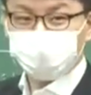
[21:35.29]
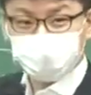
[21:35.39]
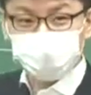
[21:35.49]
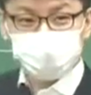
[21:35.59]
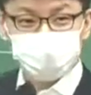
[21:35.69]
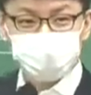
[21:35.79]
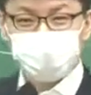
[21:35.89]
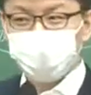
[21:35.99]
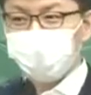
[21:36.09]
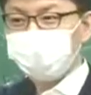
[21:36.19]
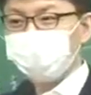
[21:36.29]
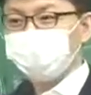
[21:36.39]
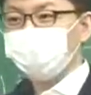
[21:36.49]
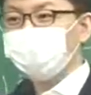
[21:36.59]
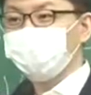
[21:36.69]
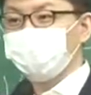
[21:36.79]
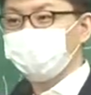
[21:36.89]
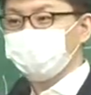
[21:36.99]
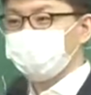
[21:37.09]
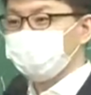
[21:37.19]
나오거든요. 밸브 관리자 딱 이렇게 되어
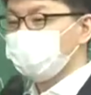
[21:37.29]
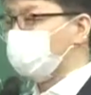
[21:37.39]
있어요. 어떻게